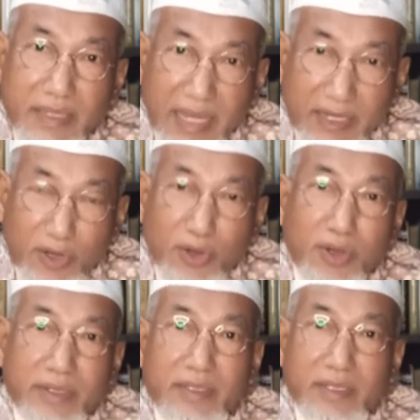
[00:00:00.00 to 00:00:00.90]
แน่นอ
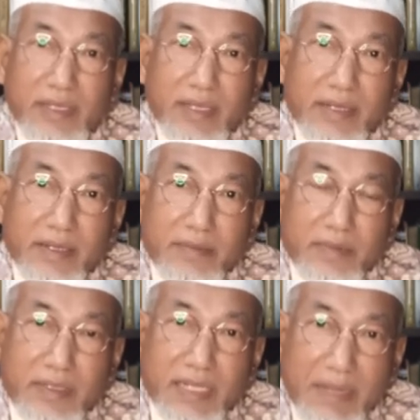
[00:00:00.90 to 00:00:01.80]
น
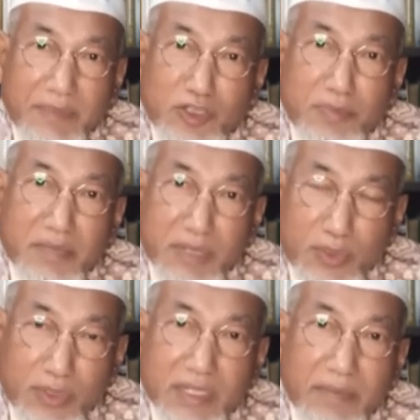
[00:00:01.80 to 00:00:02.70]
ถ้าทำดีต่อเพื่อนม
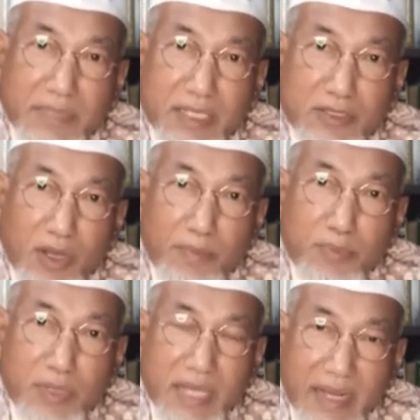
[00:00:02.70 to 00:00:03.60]
นุษย์ ทำดีต่อ
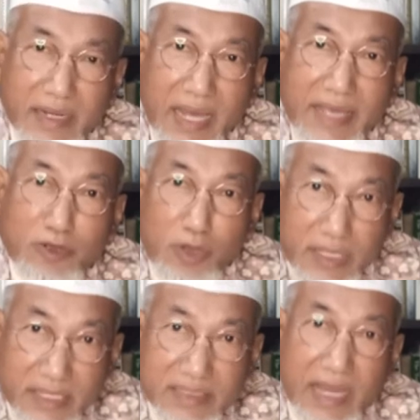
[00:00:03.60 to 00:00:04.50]
ผู้ยากไร้ก็
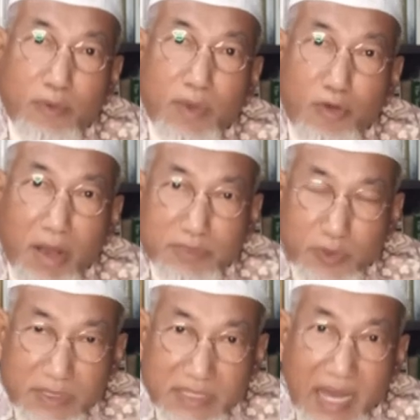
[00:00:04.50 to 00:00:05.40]
เนื่องจากว่าความส
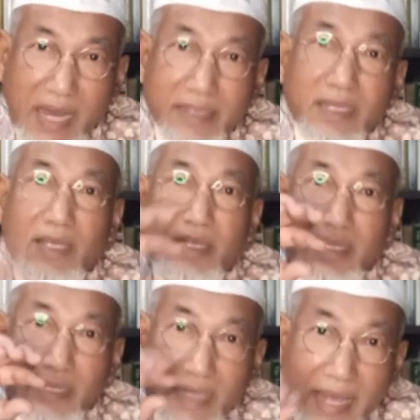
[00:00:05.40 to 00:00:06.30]
งสาร
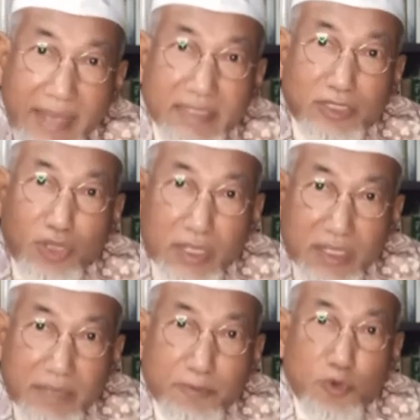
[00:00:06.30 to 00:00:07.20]
และจะต้อง
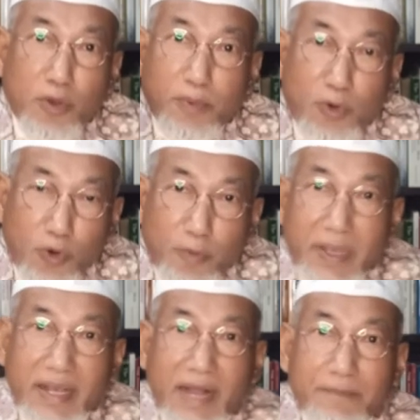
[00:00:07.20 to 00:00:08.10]
เดินควบคู่ไป
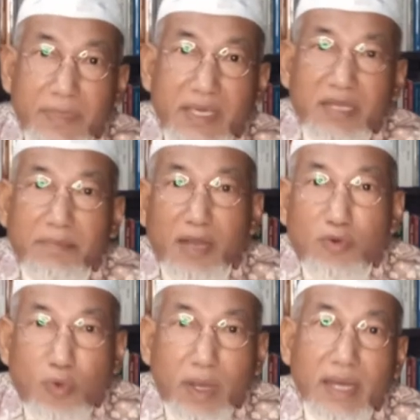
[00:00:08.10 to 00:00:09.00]
กับอินนามา
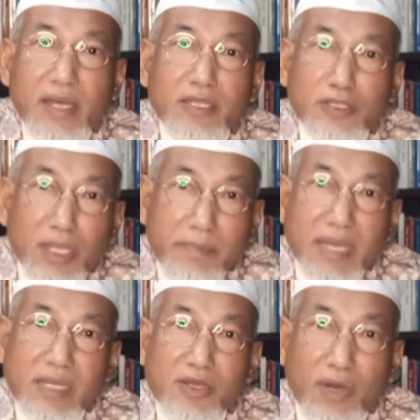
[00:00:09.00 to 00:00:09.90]
ฮุวะตอล
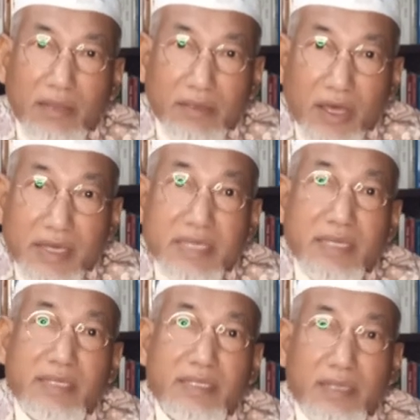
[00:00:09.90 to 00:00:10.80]
บาริดออัลลอฮิ
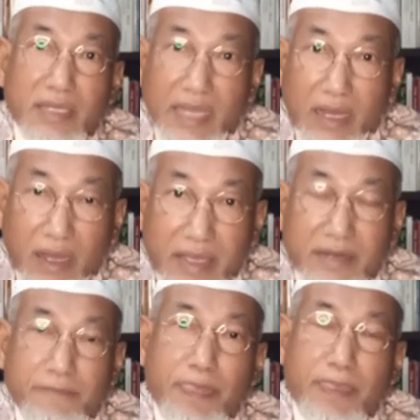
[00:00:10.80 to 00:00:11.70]
ลาไก
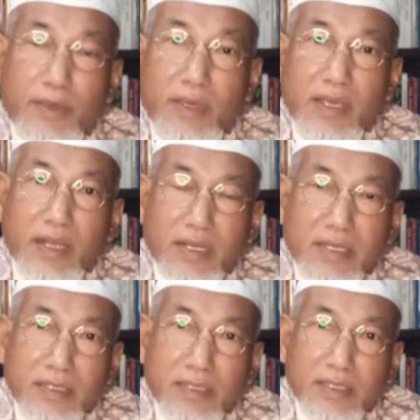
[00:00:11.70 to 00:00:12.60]
รก็
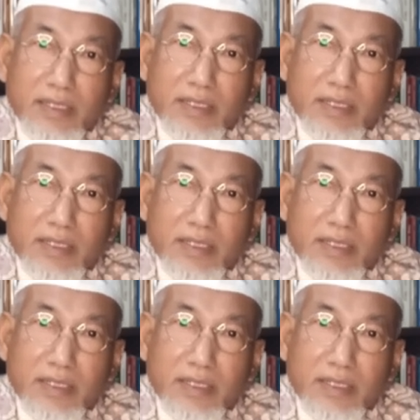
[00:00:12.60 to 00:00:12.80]
คือ